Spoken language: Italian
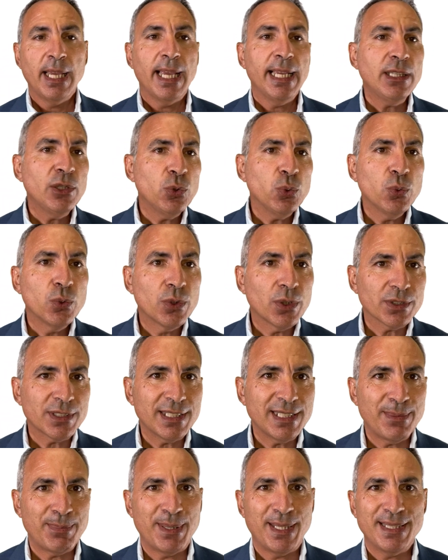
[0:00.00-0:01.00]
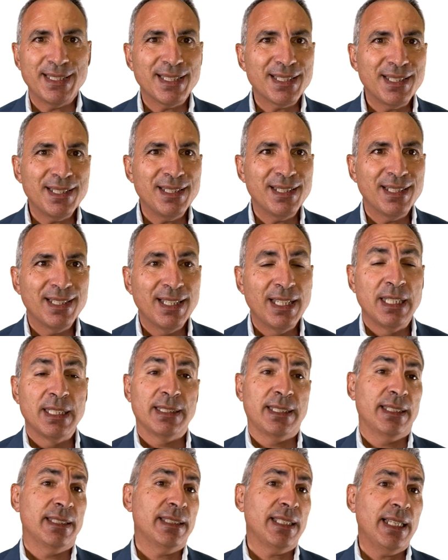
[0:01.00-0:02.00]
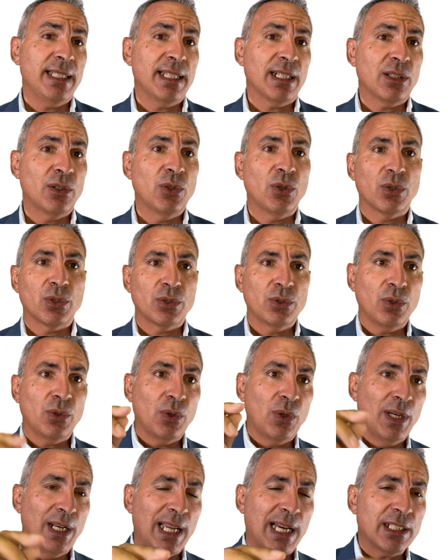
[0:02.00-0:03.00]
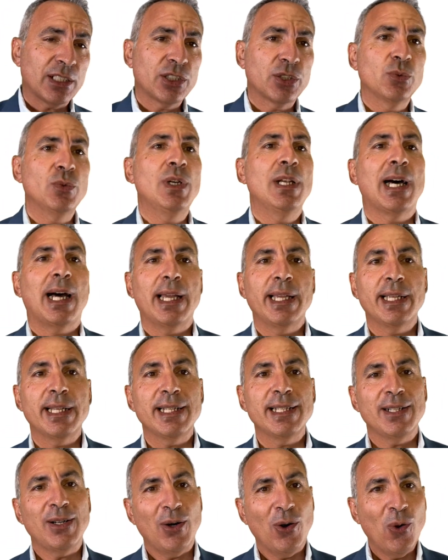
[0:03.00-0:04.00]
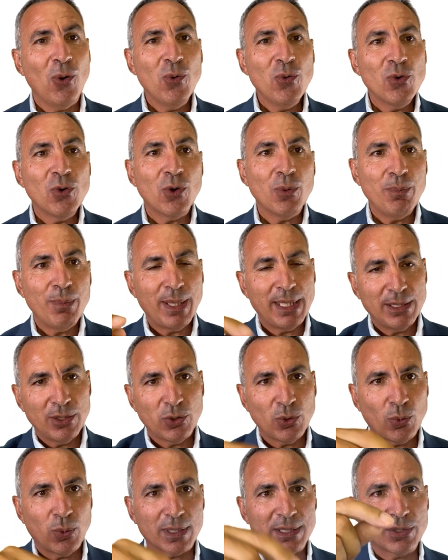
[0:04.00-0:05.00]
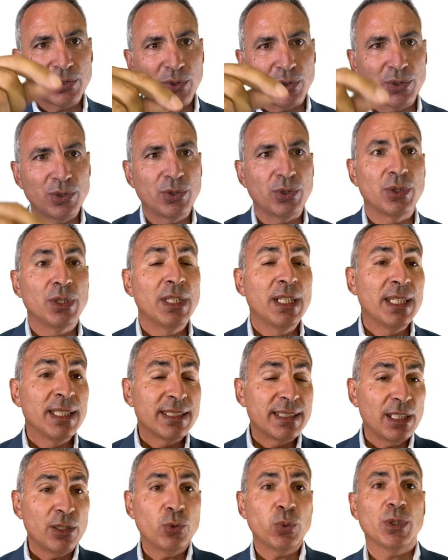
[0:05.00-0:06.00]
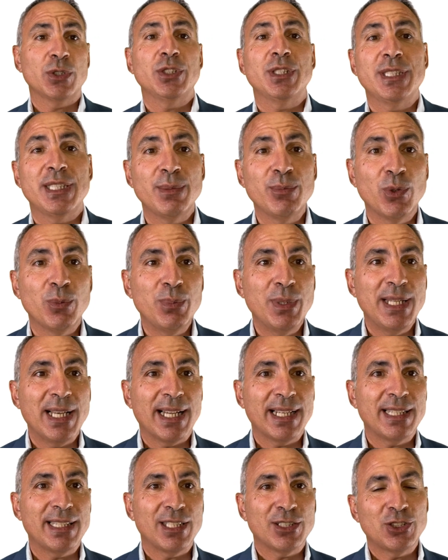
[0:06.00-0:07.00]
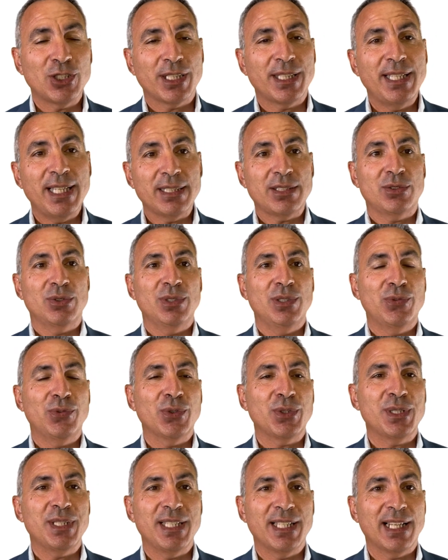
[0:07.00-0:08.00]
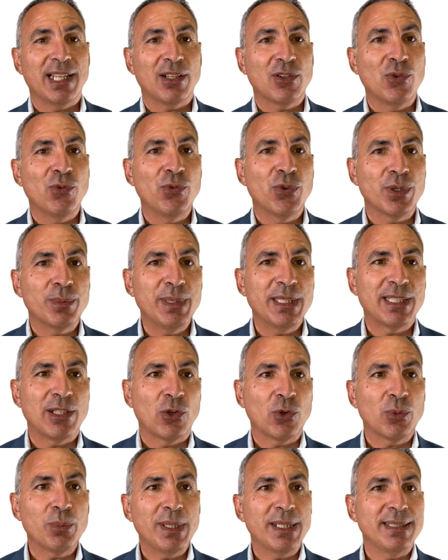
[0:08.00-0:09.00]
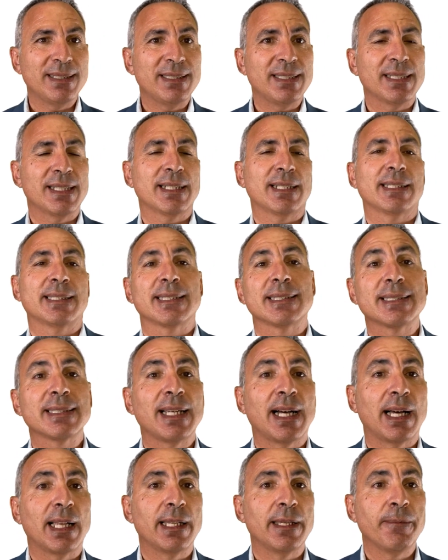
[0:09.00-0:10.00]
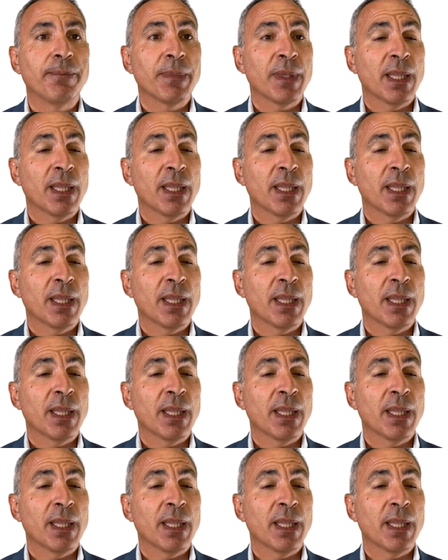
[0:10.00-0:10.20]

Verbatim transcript: E tu cosa ne pensi? Se sei d'accordo, lascia un like o un commento qua sotto se il tuo agente immobiliare ti ha già chiesto di fornire la conformità urbanistica e catastale.